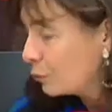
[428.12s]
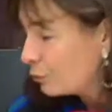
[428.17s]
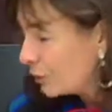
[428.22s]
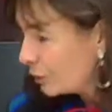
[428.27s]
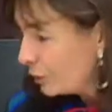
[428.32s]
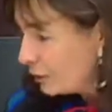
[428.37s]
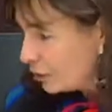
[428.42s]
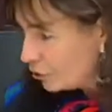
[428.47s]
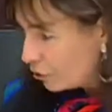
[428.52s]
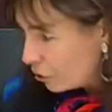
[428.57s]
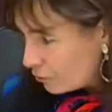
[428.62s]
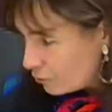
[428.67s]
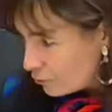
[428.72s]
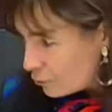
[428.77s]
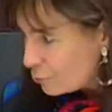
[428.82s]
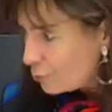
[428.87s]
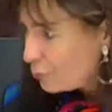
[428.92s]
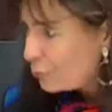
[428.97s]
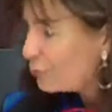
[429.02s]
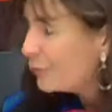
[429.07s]
vous êtes déjà
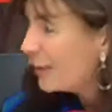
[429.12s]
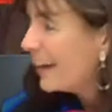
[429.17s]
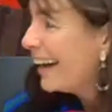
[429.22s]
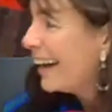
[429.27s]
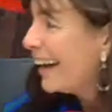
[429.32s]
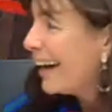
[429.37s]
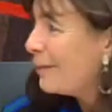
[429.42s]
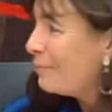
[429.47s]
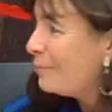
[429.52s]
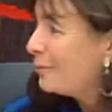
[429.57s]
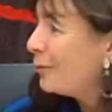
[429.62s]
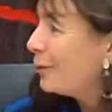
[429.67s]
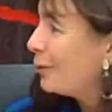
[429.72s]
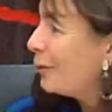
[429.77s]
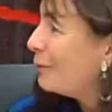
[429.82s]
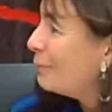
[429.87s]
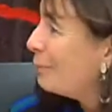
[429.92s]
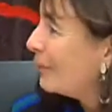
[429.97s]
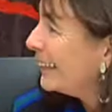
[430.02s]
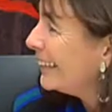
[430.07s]
venu à plusieurs
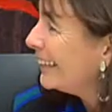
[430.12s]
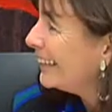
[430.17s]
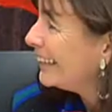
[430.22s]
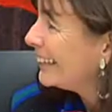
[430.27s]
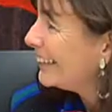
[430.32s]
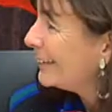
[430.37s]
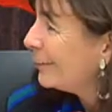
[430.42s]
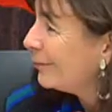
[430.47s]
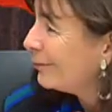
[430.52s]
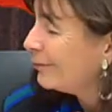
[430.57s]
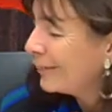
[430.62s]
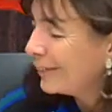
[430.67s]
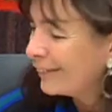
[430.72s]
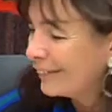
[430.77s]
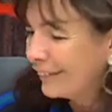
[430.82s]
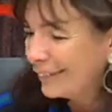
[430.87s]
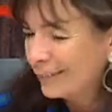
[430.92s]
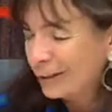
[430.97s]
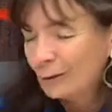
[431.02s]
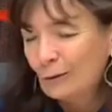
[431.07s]
reprises
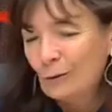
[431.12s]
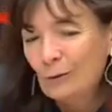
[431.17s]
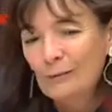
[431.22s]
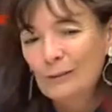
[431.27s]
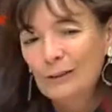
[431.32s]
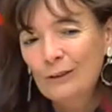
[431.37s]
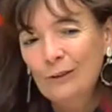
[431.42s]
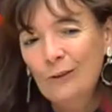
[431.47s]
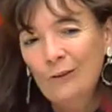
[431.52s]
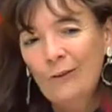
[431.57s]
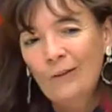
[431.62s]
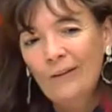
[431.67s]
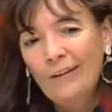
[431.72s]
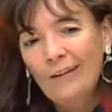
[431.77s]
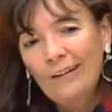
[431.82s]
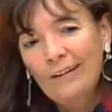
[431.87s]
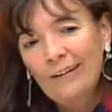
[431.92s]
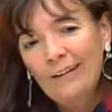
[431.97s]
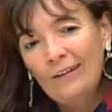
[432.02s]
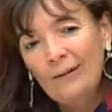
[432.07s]
devant notre commission,
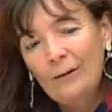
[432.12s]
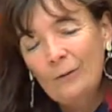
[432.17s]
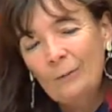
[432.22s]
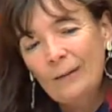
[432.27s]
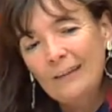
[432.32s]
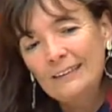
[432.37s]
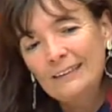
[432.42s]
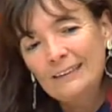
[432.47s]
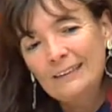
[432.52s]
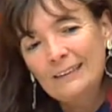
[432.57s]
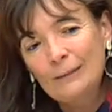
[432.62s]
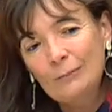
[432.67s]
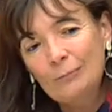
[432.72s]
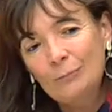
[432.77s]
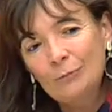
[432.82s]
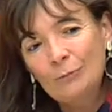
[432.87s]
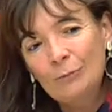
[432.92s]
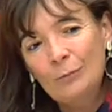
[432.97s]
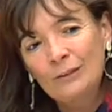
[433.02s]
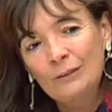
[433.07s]
le principe.
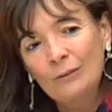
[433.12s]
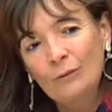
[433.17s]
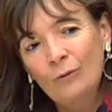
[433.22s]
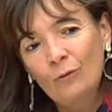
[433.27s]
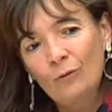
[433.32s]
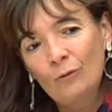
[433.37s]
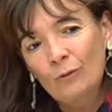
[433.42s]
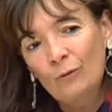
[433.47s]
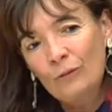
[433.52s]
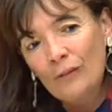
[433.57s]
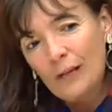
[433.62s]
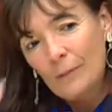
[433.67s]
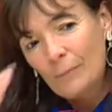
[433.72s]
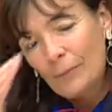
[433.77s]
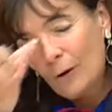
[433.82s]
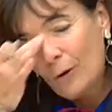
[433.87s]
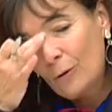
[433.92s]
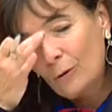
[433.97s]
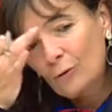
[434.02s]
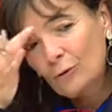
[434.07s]
Nous passerons la
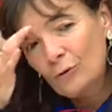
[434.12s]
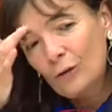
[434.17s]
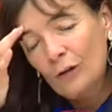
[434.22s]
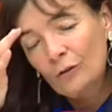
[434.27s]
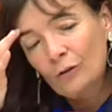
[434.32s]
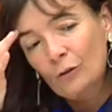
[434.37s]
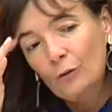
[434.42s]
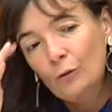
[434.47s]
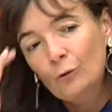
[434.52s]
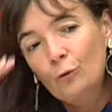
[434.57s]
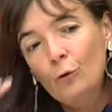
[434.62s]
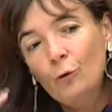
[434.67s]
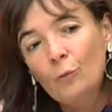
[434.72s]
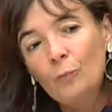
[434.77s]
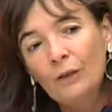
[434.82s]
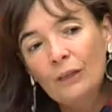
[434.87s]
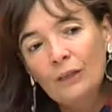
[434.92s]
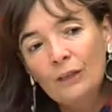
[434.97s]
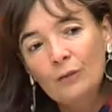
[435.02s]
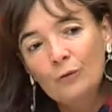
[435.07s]
parole aux orateurs du groupe
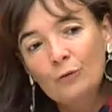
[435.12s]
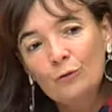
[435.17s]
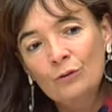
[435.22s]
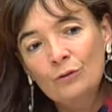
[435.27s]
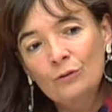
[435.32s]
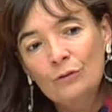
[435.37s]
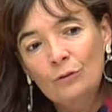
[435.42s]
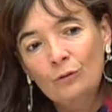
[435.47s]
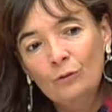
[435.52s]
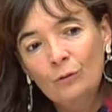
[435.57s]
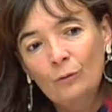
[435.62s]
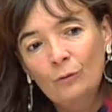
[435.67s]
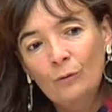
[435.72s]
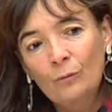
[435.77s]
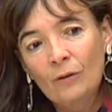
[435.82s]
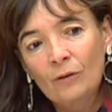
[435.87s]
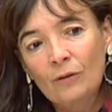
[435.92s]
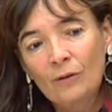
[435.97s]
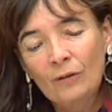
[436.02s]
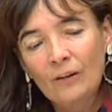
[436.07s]
et ensuite,
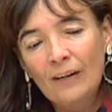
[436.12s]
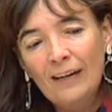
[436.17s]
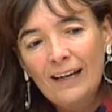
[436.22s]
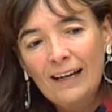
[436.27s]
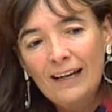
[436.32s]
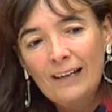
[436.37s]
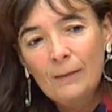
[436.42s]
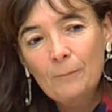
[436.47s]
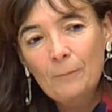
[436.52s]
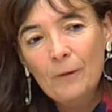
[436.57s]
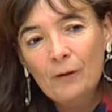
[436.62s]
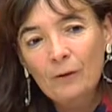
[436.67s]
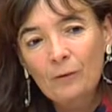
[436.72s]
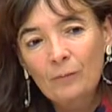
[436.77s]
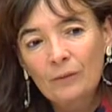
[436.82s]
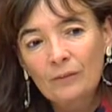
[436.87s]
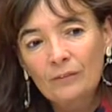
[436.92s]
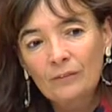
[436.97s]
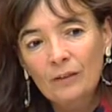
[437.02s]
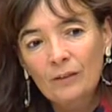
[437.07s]
naturellement, les
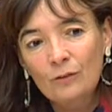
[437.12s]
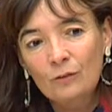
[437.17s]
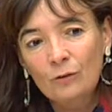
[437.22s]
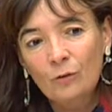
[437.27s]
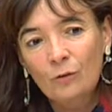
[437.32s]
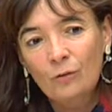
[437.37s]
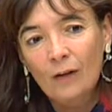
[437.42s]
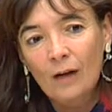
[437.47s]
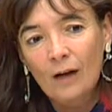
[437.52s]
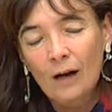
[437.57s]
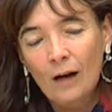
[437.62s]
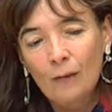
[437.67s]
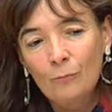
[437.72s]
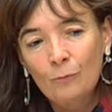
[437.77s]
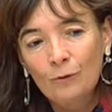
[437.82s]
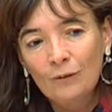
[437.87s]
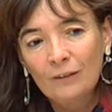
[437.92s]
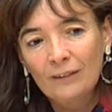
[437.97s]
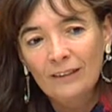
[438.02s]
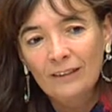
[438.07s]
parlementaires seront
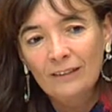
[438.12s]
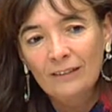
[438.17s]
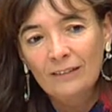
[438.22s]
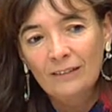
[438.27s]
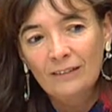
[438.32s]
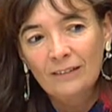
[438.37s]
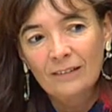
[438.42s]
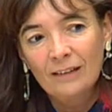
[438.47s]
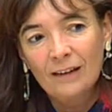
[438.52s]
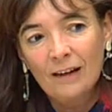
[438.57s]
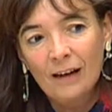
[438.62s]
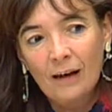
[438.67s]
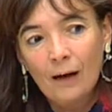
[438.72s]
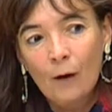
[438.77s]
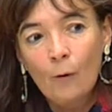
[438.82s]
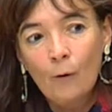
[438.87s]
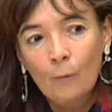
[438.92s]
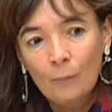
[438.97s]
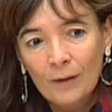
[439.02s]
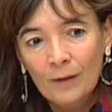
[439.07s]
amenés euh,
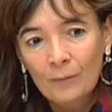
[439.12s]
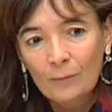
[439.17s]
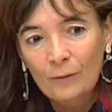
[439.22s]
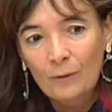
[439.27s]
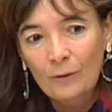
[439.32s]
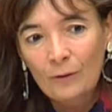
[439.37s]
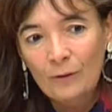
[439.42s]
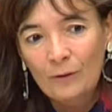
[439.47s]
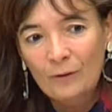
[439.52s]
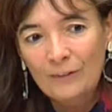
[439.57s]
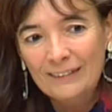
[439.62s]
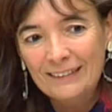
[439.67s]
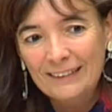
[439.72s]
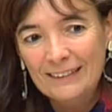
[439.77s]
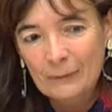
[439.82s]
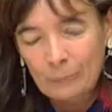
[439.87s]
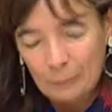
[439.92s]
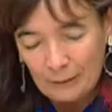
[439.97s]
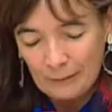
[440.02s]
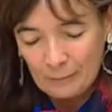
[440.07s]
à eux-mêmes euh,
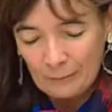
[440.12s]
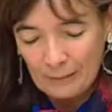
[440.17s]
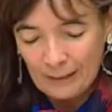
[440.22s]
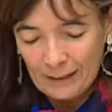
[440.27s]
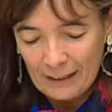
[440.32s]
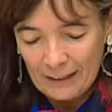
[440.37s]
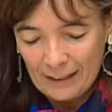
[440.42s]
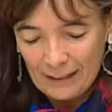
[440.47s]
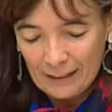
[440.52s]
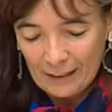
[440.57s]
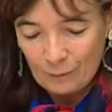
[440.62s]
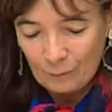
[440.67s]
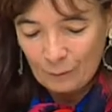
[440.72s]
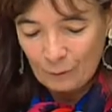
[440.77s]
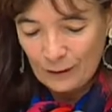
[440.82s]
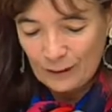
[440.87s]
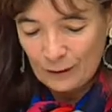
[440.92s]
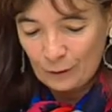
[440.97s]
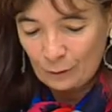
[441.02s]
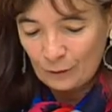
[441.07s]
s'exprimer et
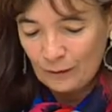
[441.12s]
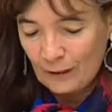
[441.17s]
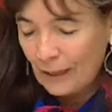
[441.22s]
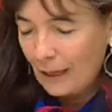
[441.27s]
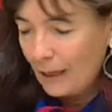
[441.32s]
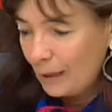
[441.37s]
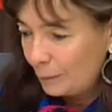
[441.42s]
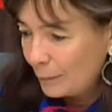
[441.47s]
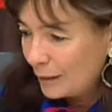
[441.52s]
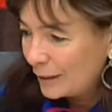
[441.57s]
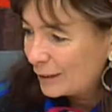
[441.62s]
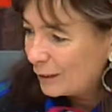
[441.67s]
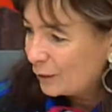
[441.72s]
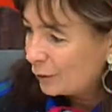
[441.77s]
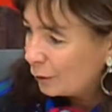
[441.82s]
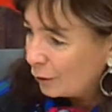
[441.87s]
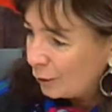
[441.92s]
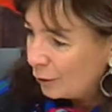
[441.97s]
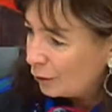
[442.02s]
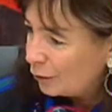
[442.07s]
vous questionner. Merci
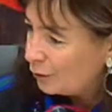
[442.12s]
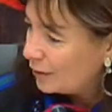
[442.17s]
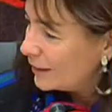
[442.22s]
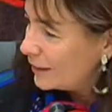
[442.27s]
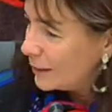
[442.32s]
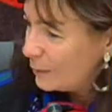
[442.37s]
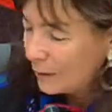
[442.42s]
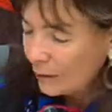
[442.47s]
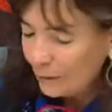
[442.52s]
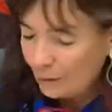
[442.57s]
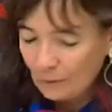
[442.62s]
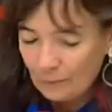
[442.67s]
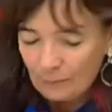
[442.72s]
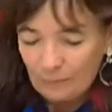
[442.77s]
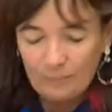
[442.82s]
encore, je vous laisse la parole.